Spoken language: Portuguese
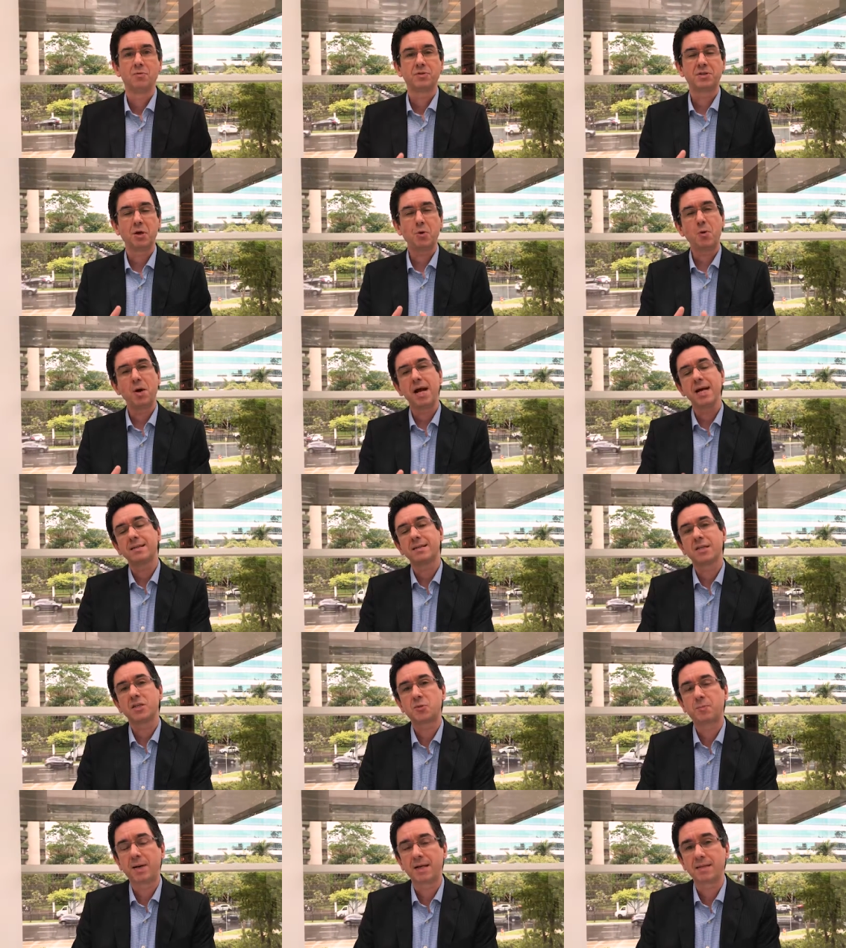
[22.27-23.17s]
Você
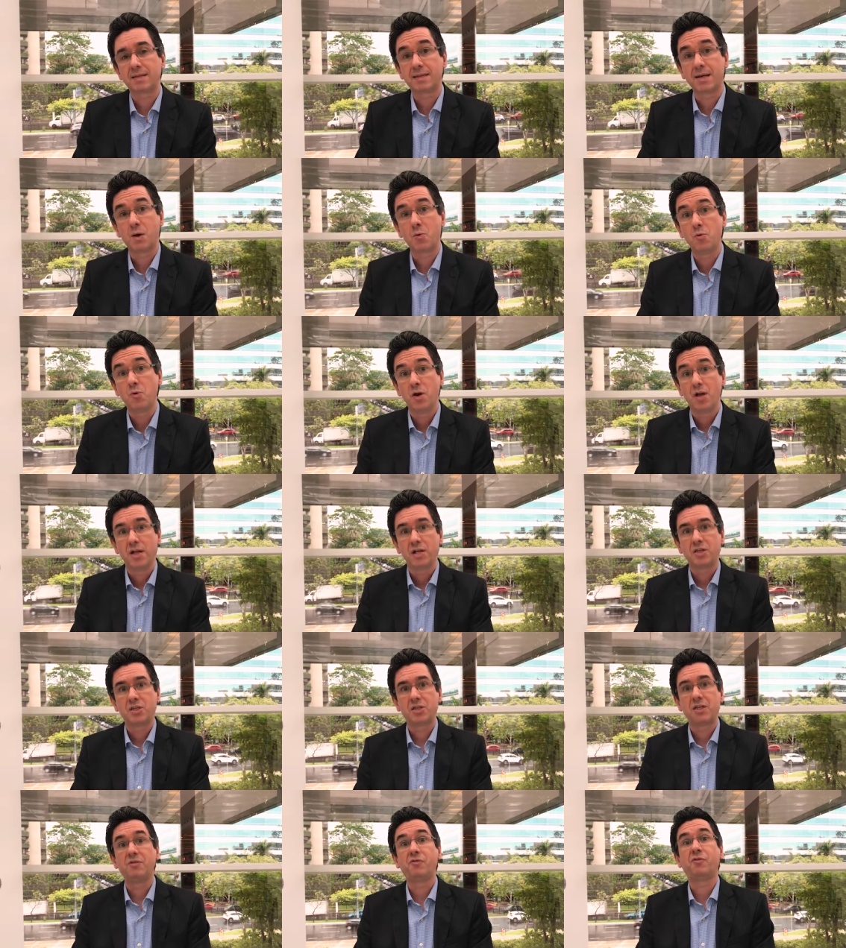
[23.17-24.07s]
conhece a expressão
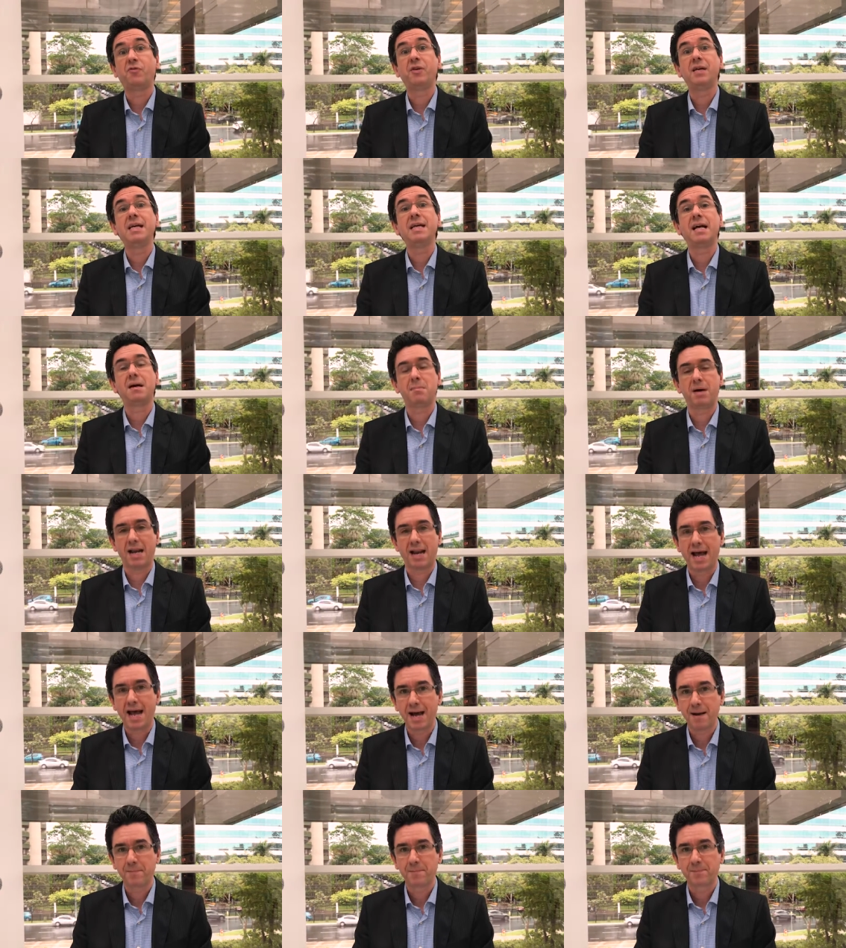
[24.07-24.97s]
te vira
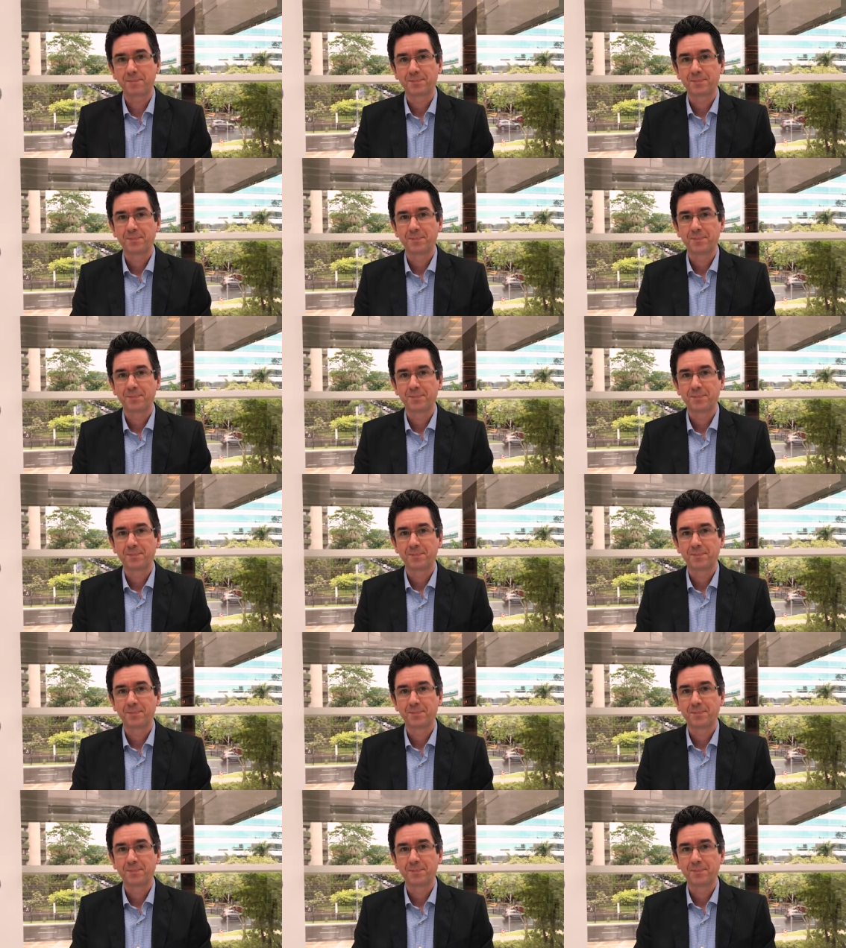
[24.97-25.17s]
mané?